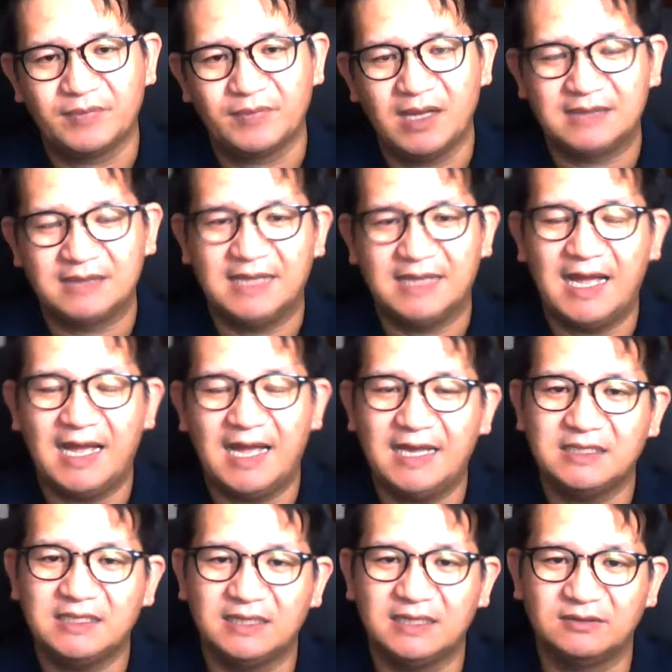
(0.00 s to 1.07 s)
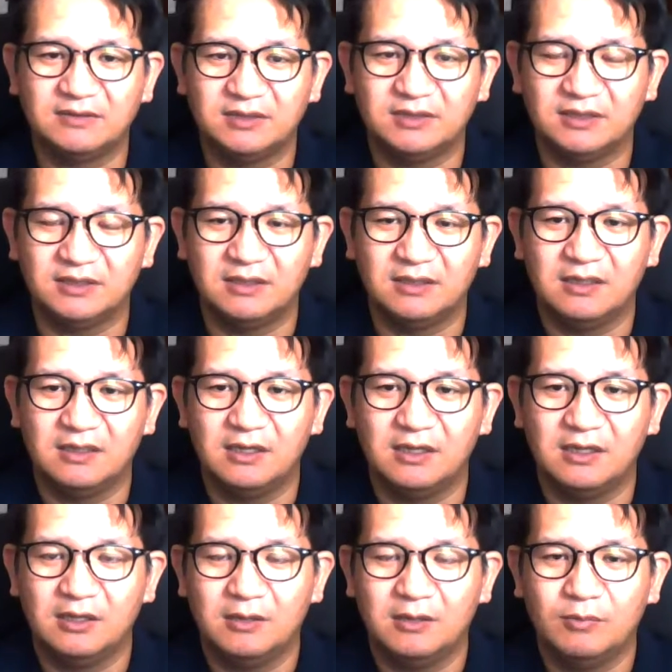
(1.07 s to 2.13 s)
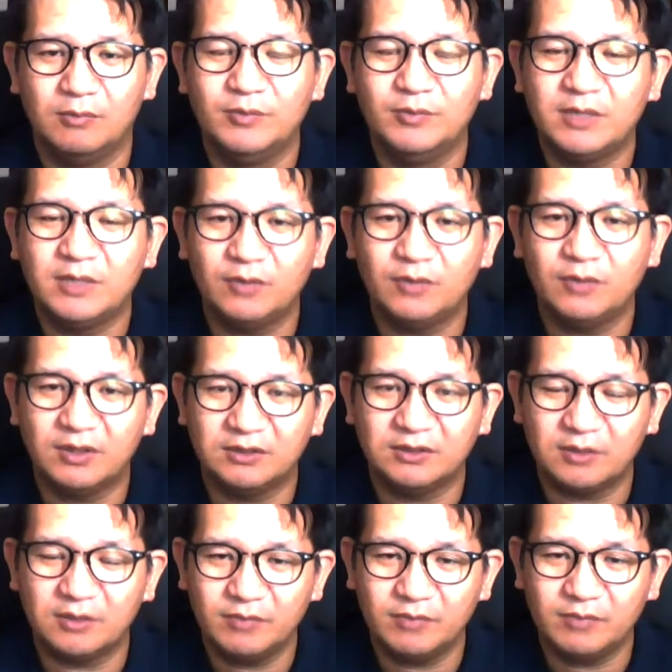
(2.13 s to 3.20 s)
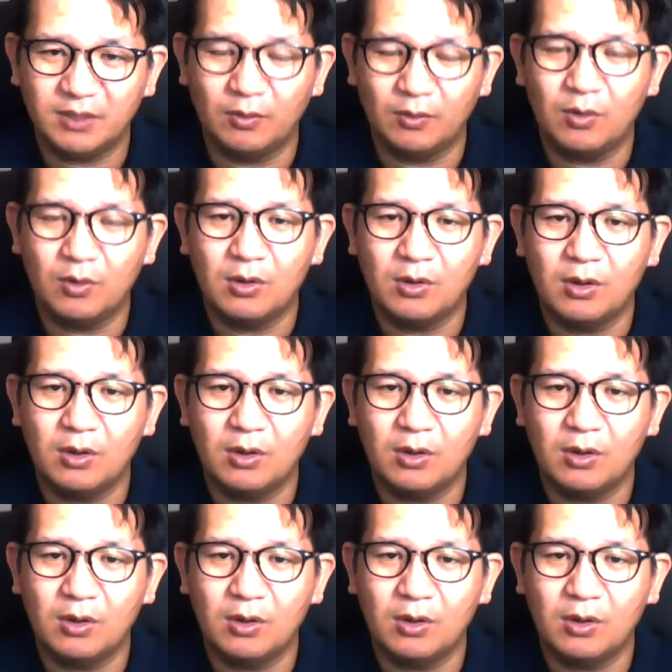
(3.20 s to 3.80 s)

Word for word: 각자 하나님께서는 몸대 교회를 섬기고